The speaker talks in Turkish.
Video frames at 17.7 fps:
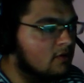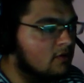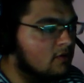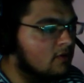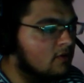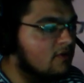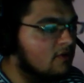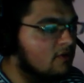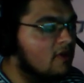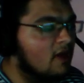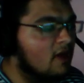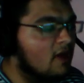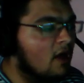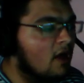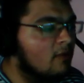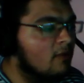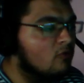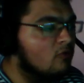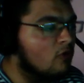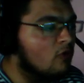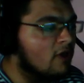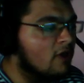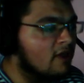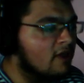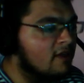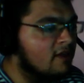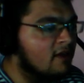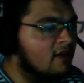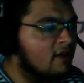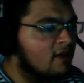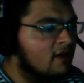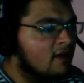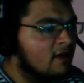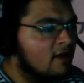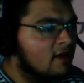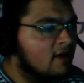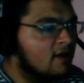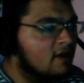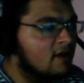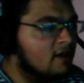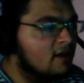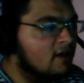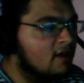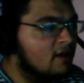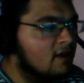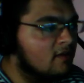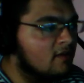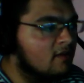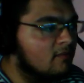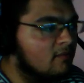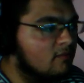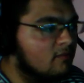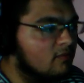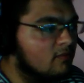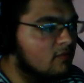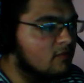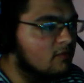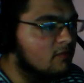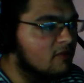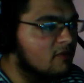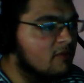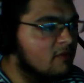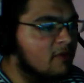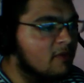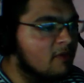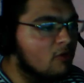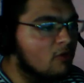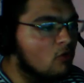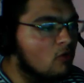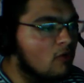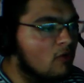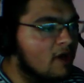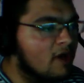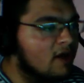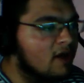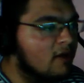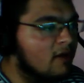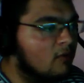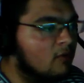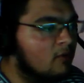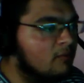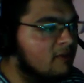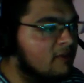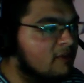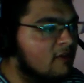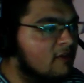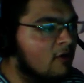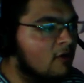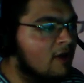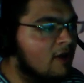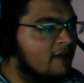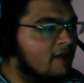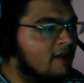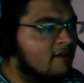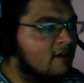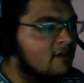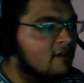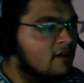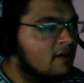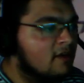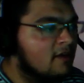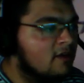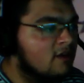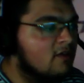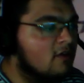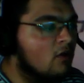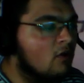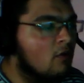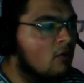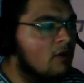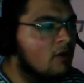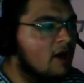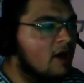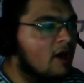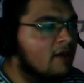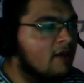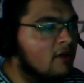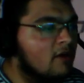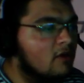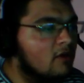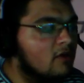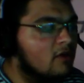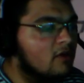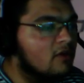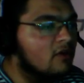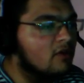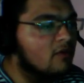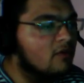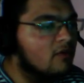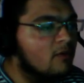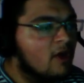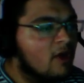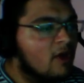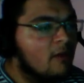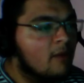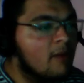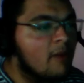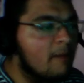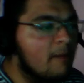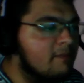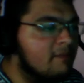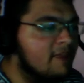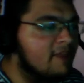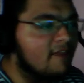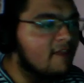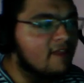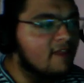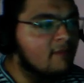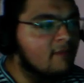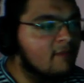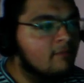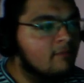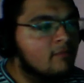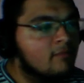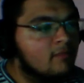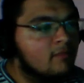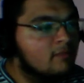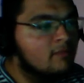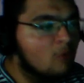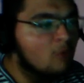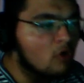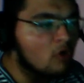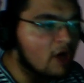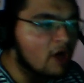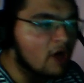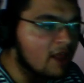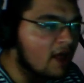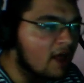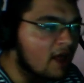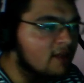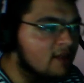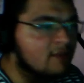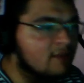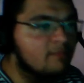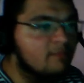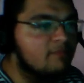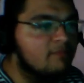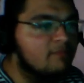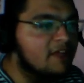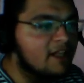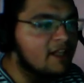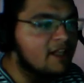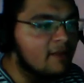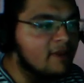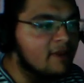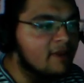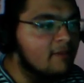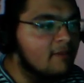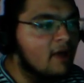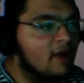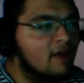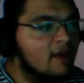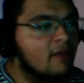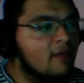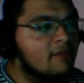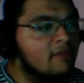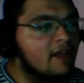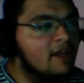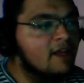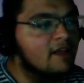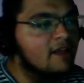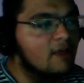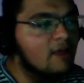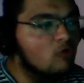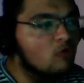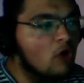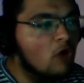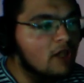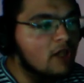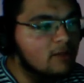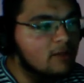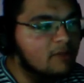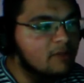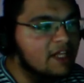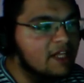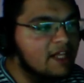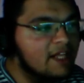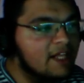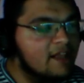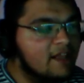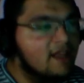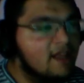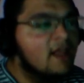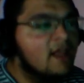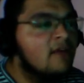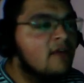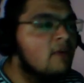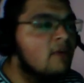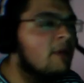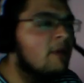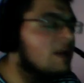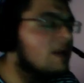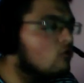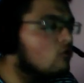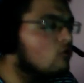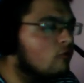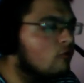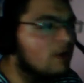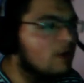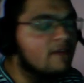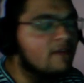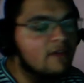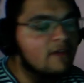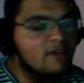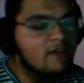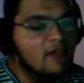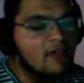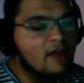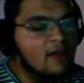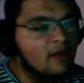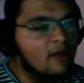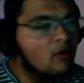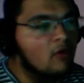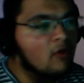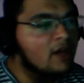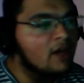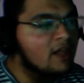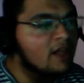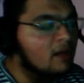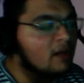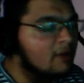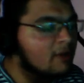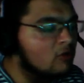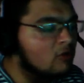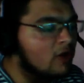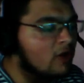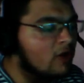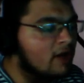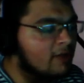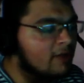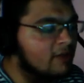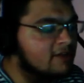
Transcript: İşte abi şu an hani ee, bizim Yasuo var ya midde ölen. İşte o böyle hani ee, ben mid dedim. Morgana aldım, piklemedim. Adam direkt Yasuo aldı, pikledi ve bana küfür etti. İşte e, ölen eleman o eleman.